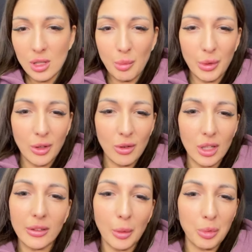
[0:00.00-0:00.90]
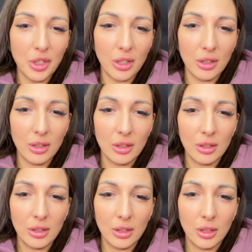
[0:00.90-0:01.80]
Что за приколы вообще?
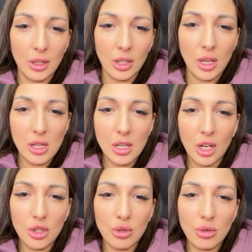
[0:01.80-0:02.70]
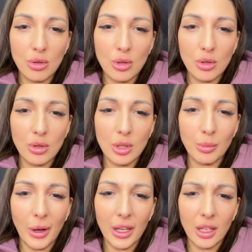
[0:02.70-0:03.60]
Я захожу
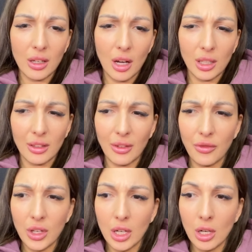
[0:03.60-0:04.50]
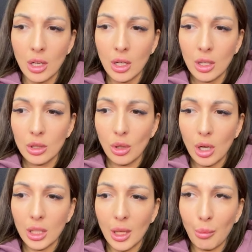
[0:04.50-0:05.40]
к Бахе как-то в эфир,
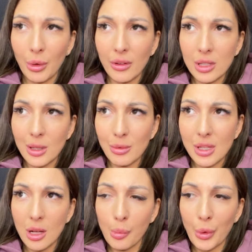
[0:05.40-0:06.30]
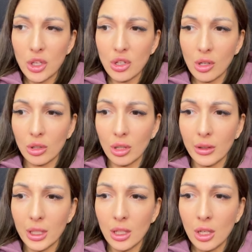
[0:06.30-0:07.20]
только там появилось, там сидело пять человек, он
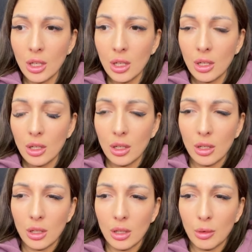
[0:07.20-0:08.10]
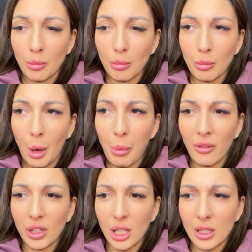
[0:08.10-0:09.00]
говорит, э,
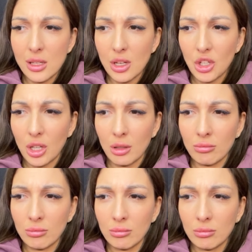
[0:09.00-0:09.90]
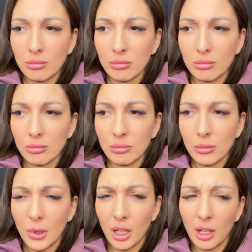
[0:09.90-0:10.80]
баба Влада зашла.
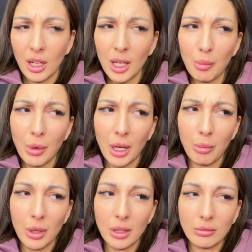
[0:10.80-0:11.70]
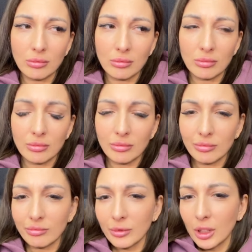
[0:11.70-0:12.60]
Какая баба?
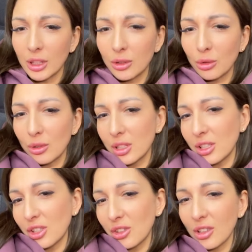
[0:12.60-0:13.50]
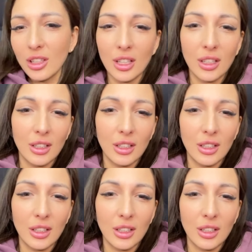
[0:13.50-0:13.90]
Кто зашел?